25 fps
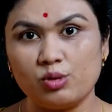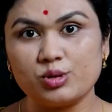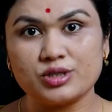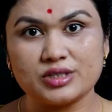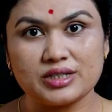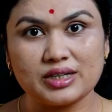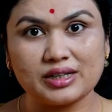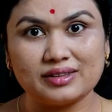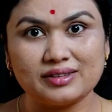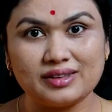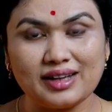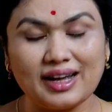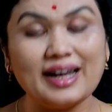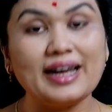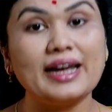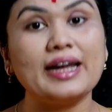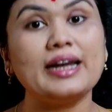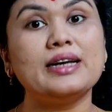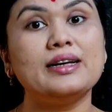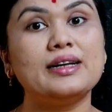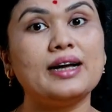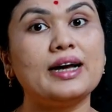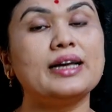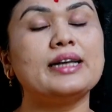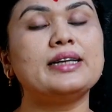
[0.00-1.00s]
हो सकता है
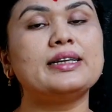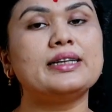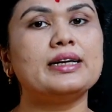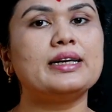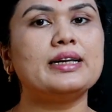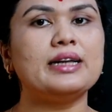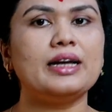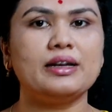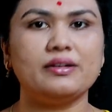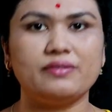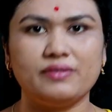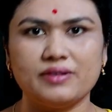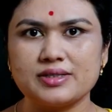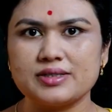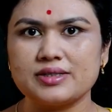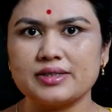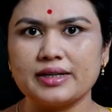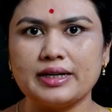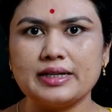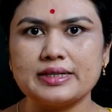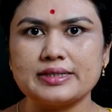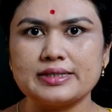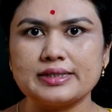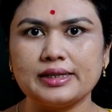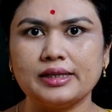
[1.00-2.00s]
डाइट एंड लाइफ
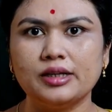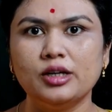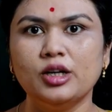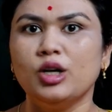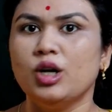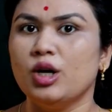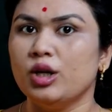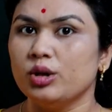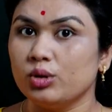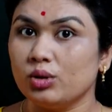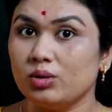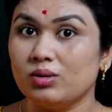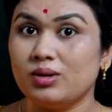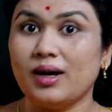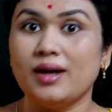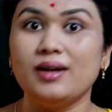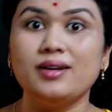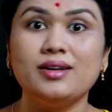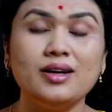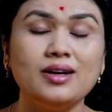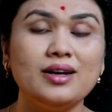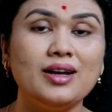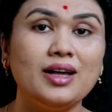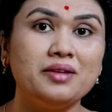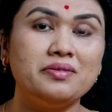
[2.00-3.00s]
से तो
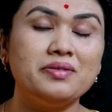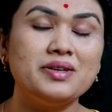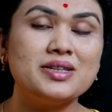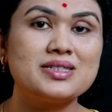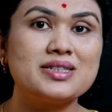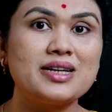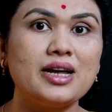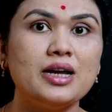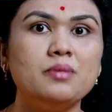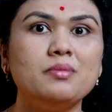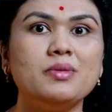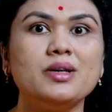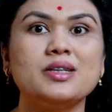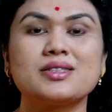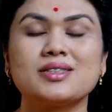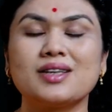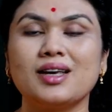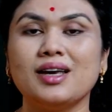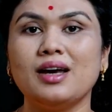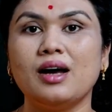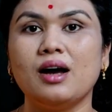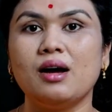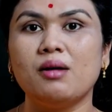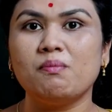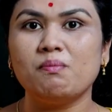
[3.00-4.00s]
डाइट एंड लाइफ में
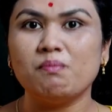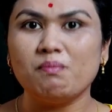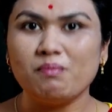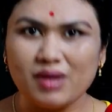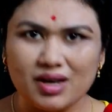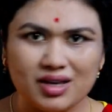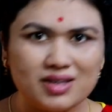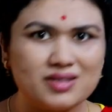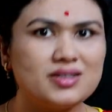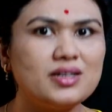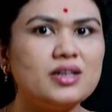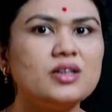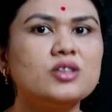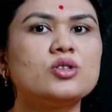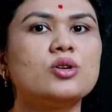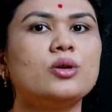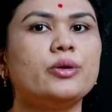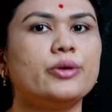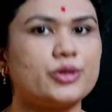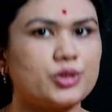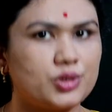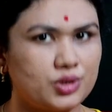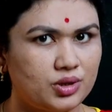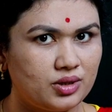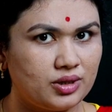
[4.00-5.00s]
इसके अमेजिंग
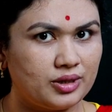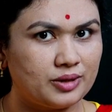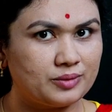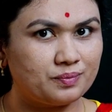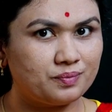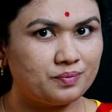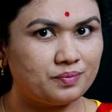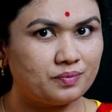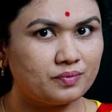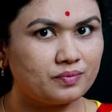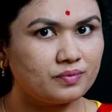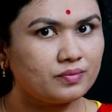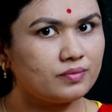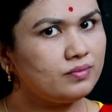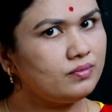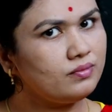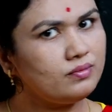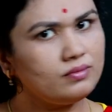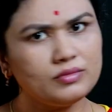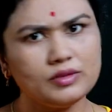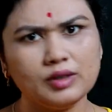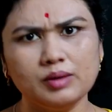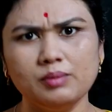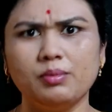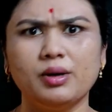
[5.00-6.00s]
सोल्यूशन है
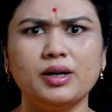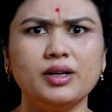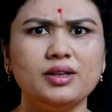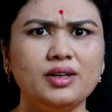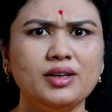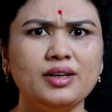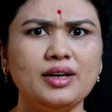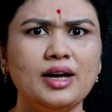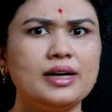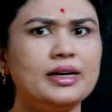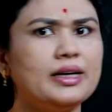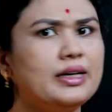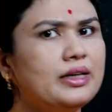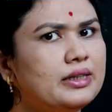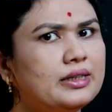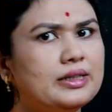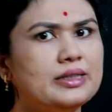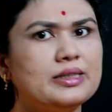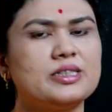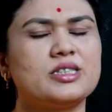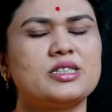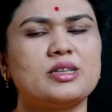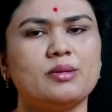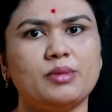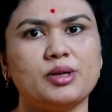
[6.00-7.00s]
बढ़ते हैं आगे
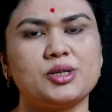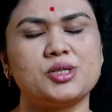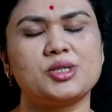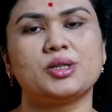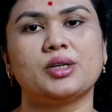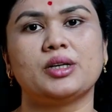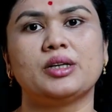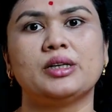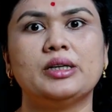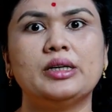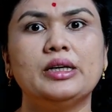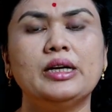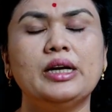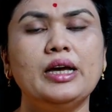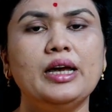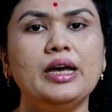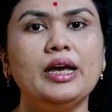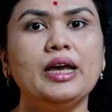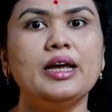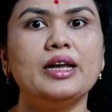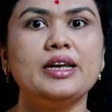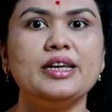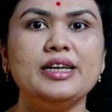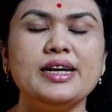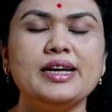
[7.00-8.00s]
समझते हैं
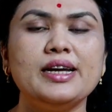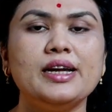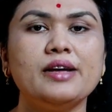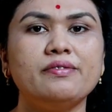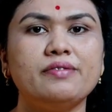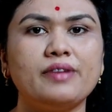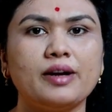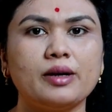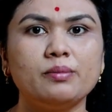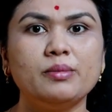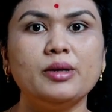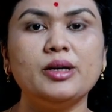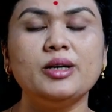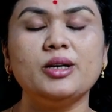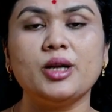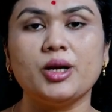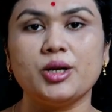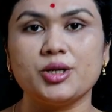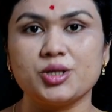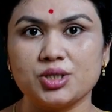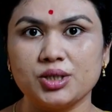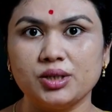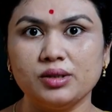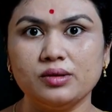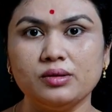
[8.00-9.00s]
डीएनए
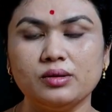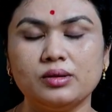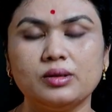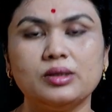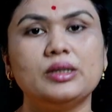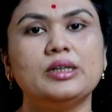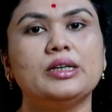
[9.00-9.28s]
फ्रेगमेंटेशन